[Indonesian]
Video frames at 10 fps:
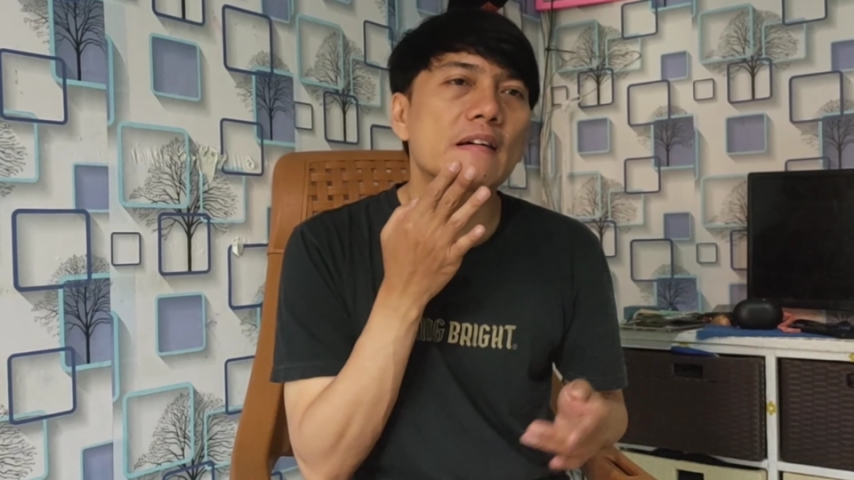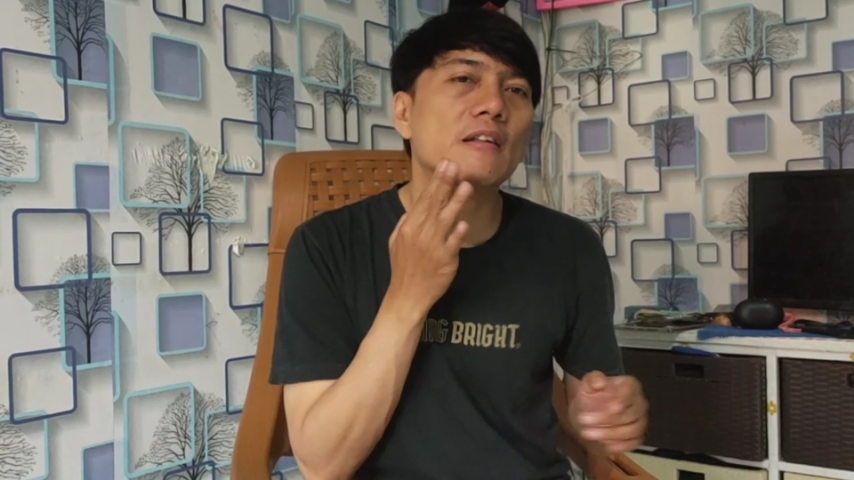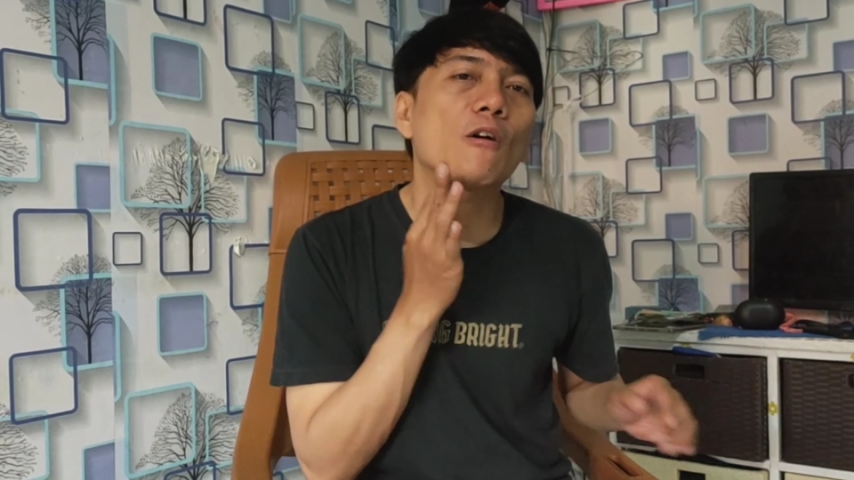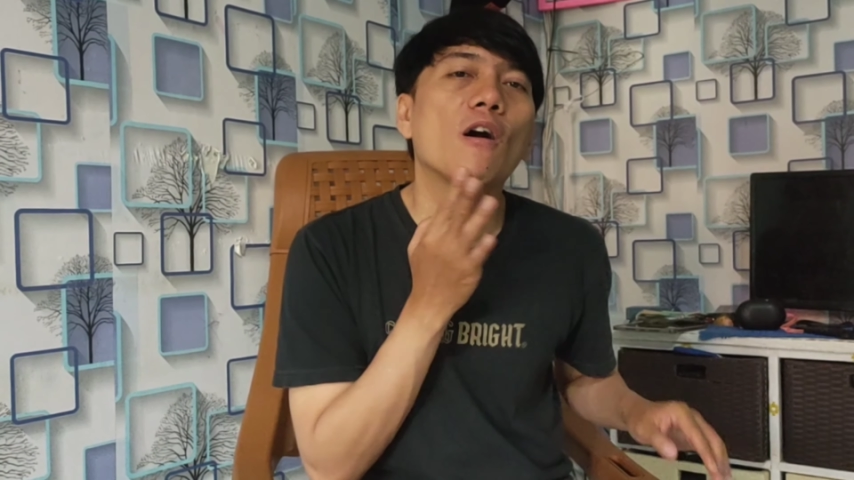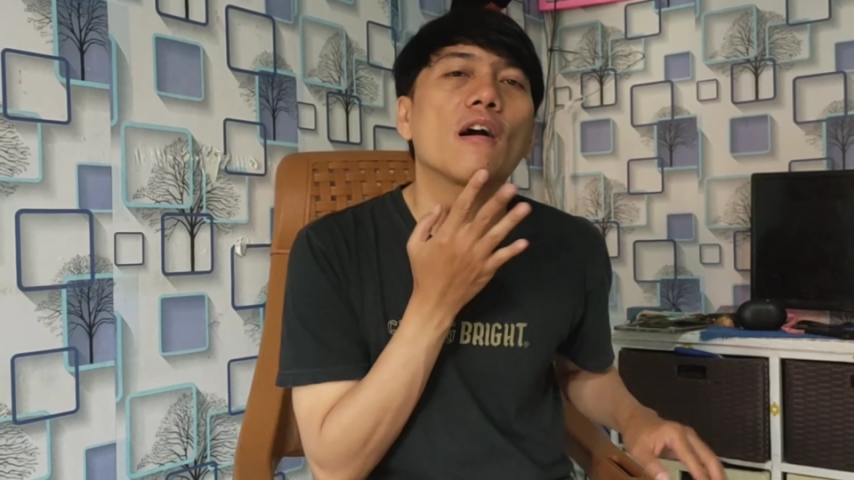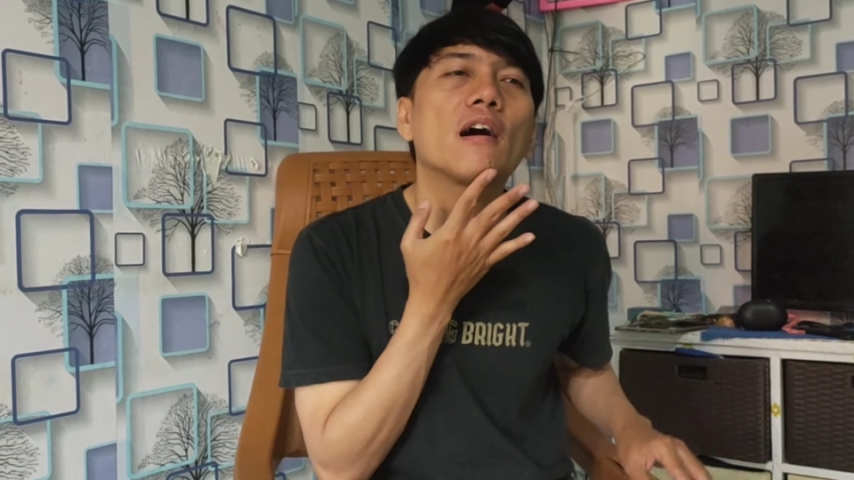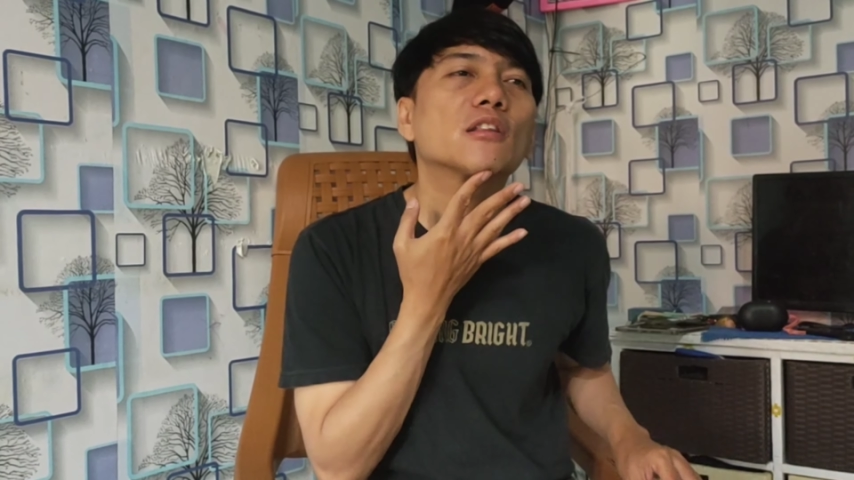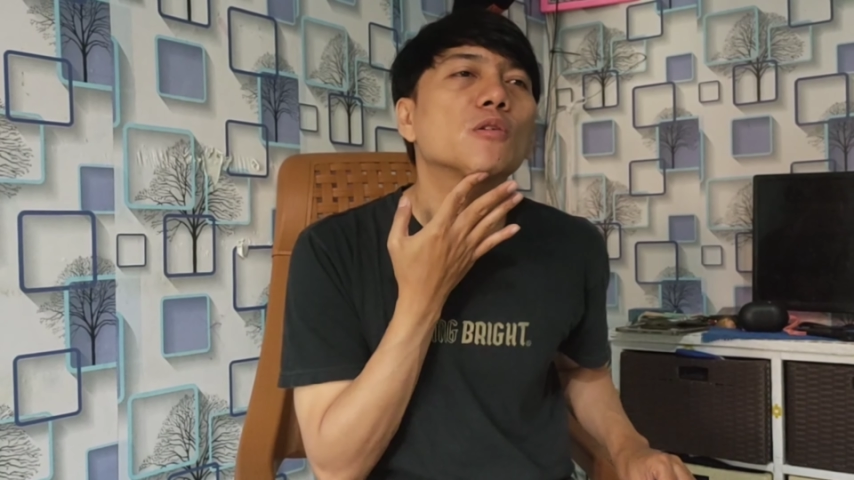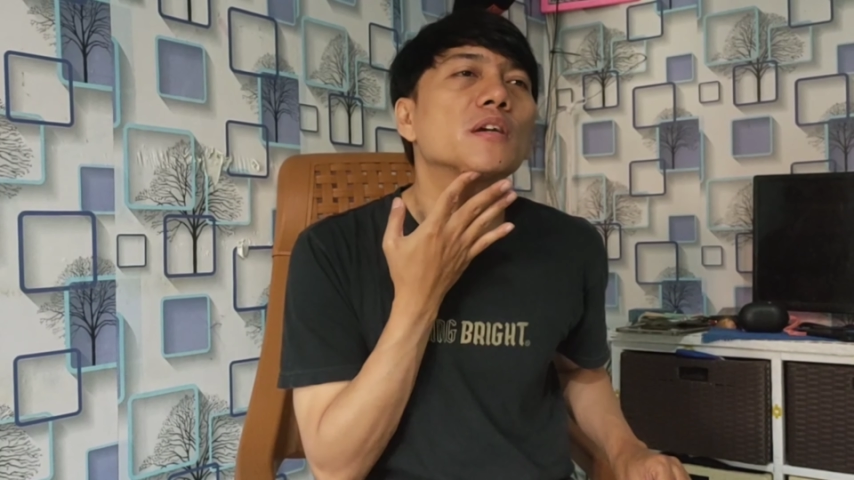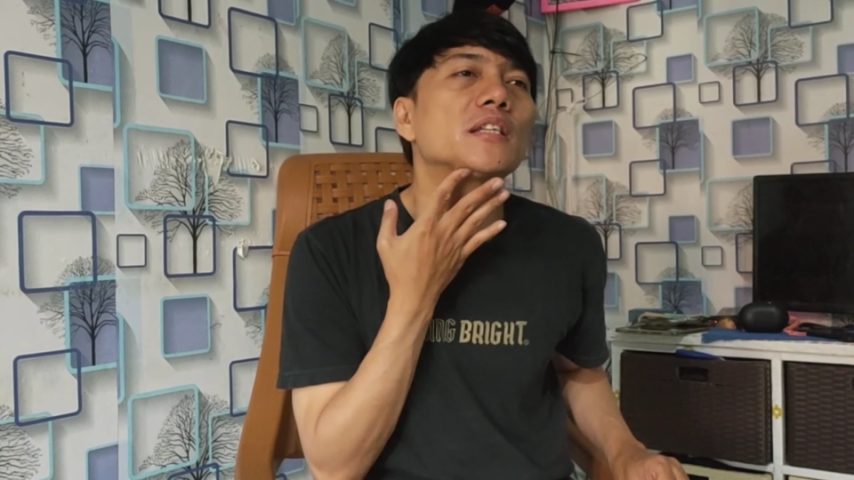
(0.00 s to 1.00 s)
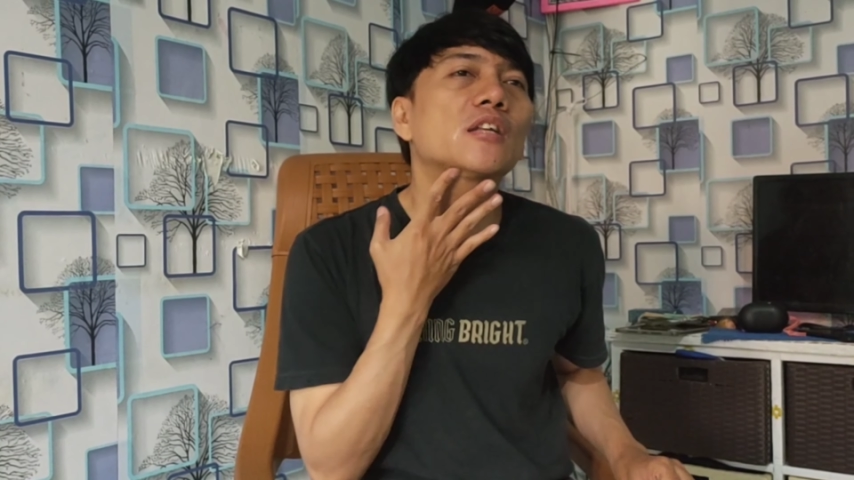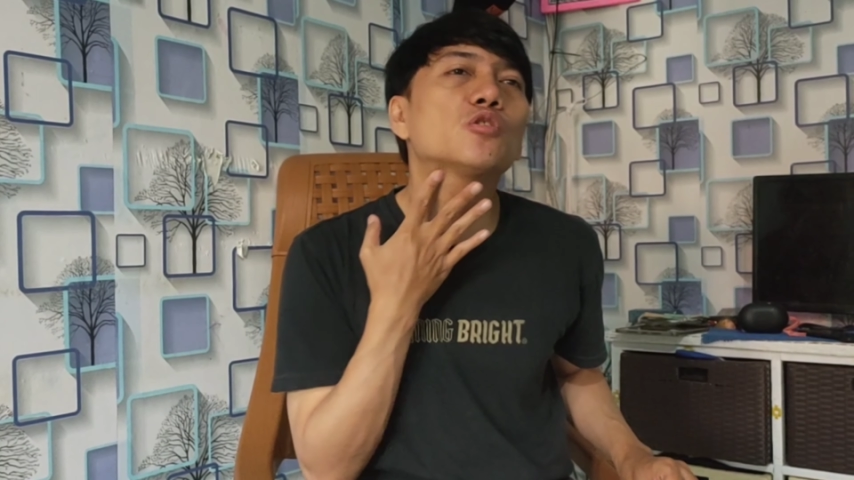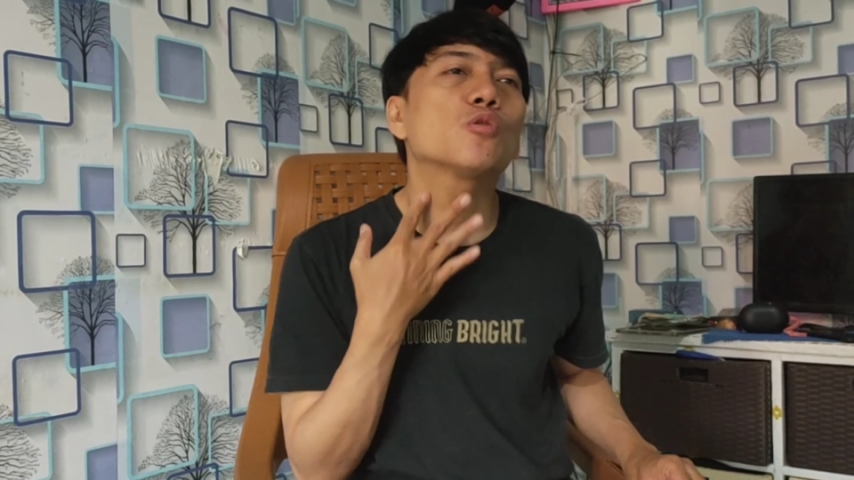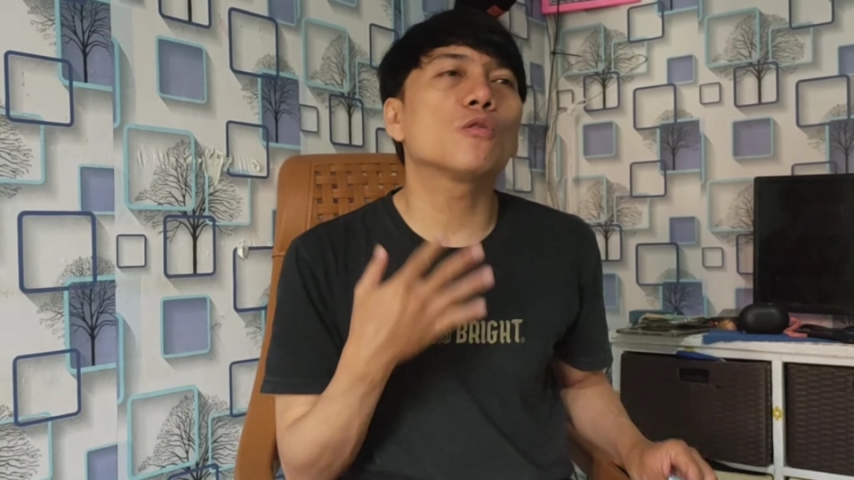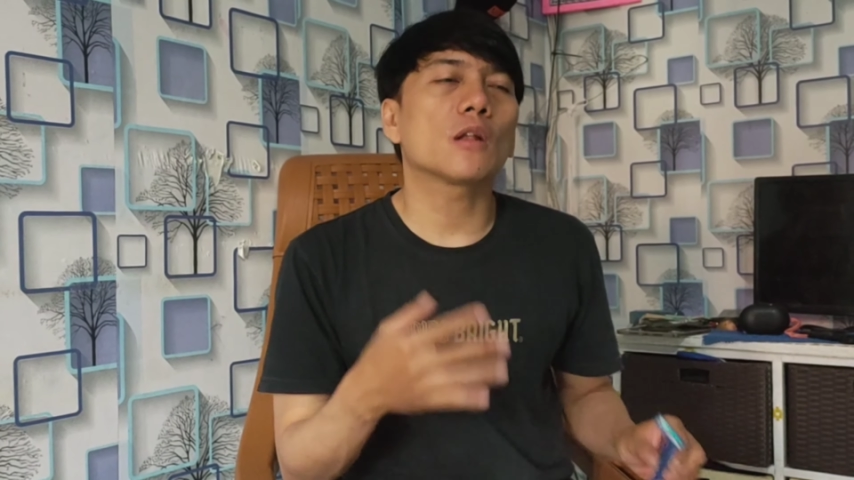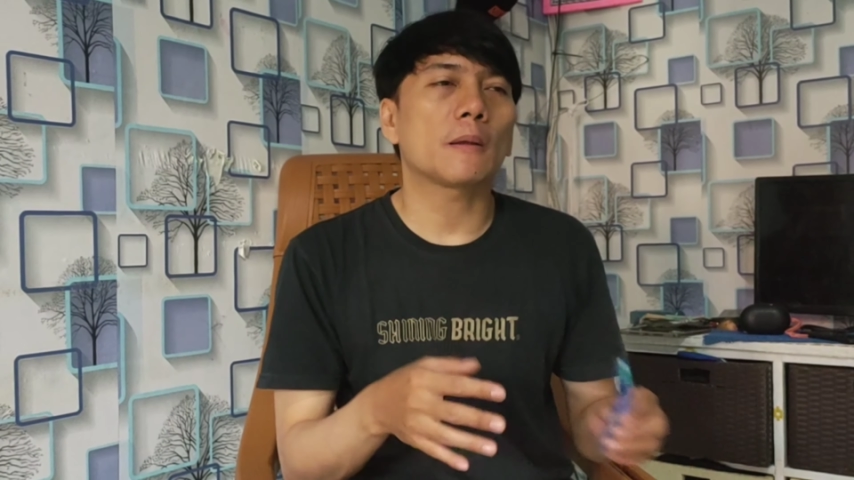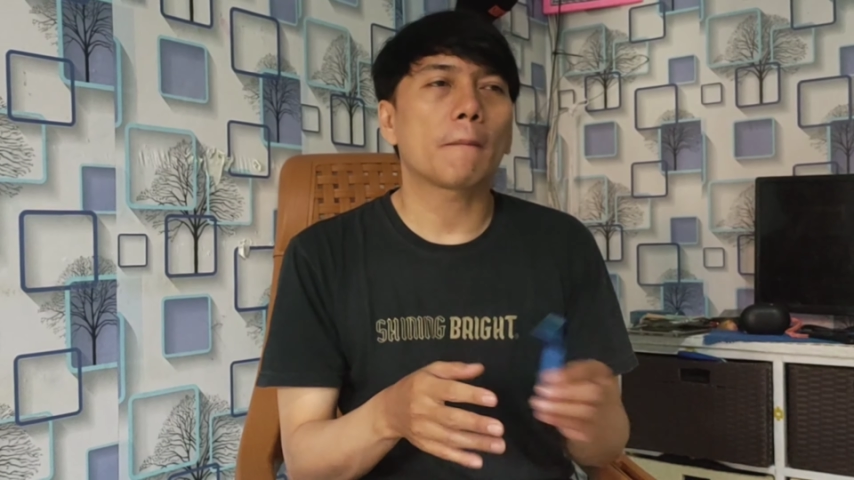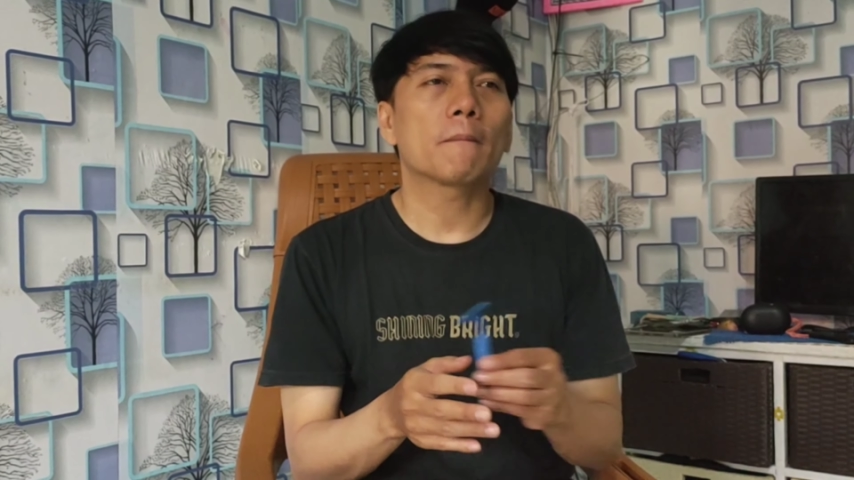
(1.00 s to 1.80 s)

krok atau kita cukur.